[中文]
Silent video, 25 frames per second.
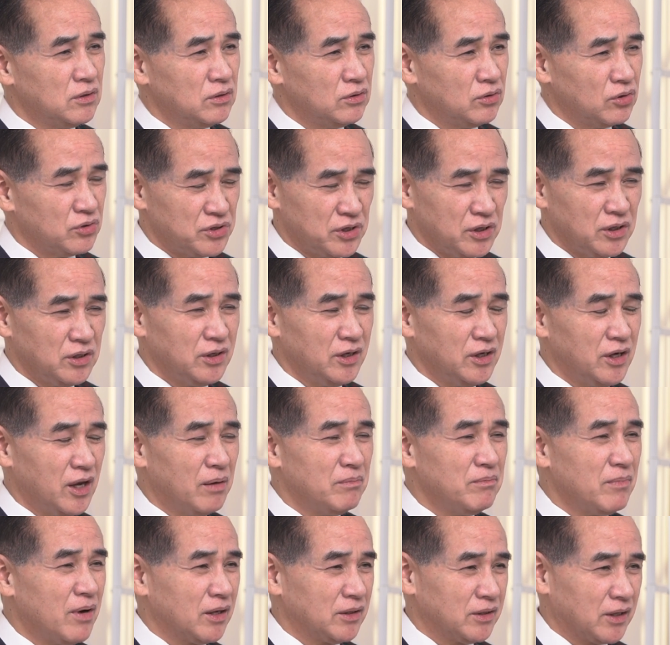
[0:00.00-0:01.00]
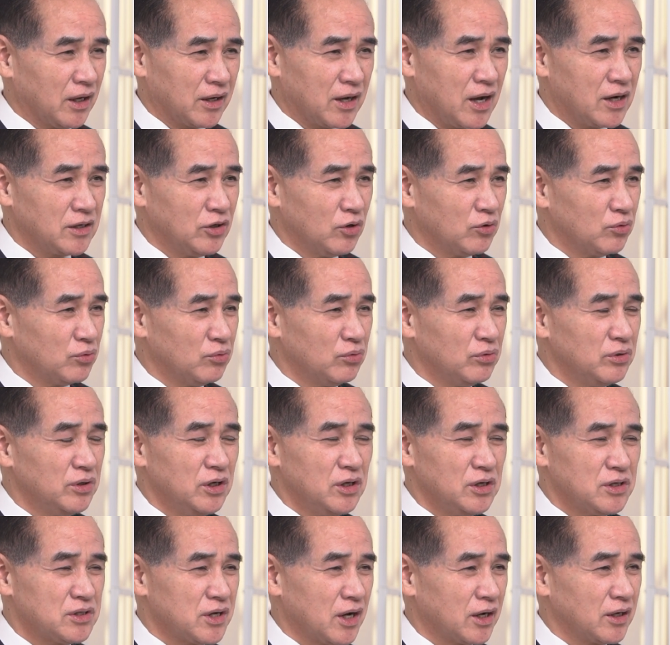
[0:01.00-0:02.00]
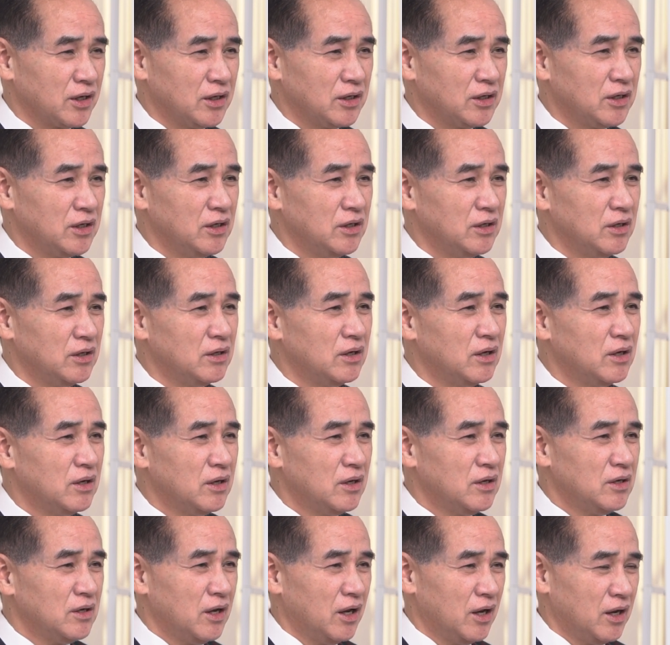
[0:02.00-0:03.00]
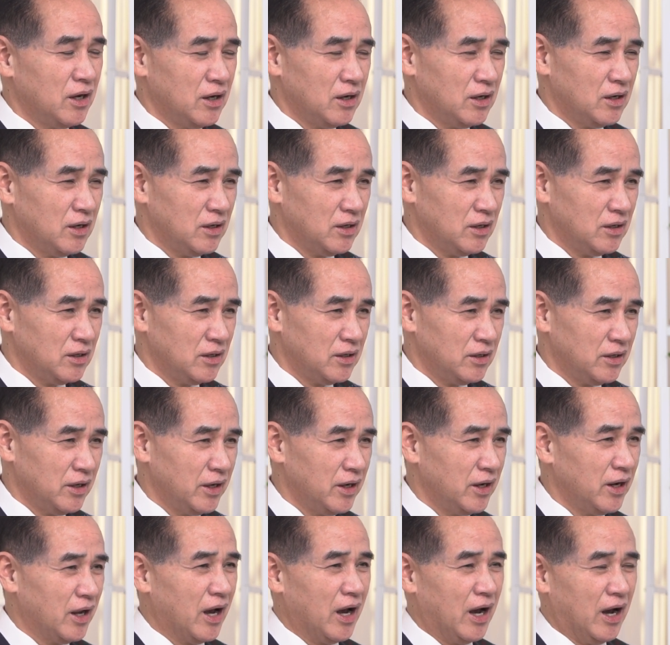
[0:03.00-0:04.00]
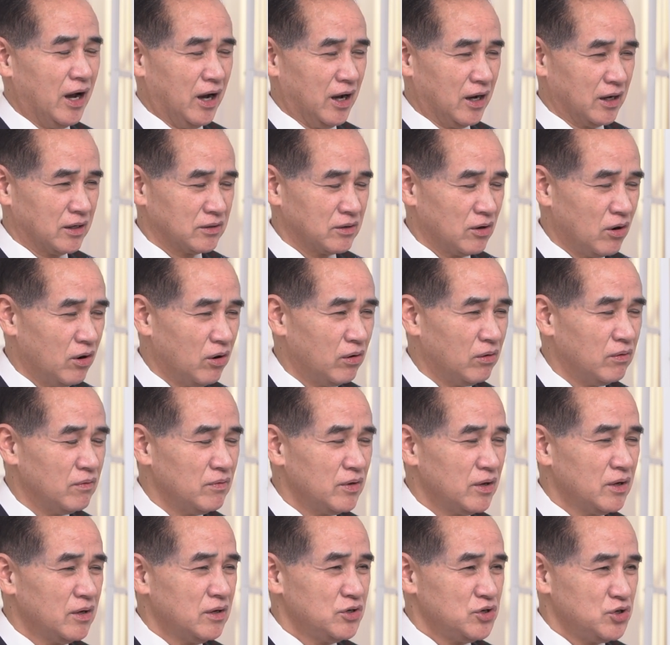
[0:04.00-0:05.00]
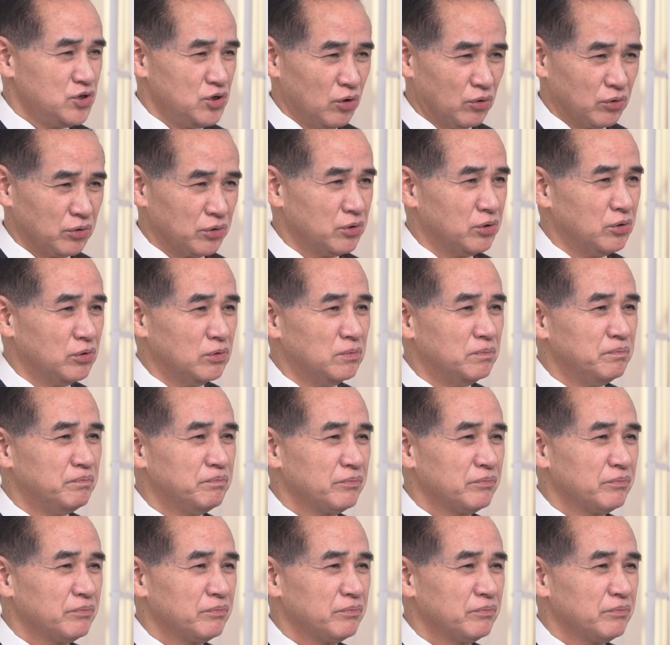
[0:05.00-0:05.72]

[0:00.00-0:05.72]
都是伊阿妈他刚用轮椅上去，诶，那个下下吼上课，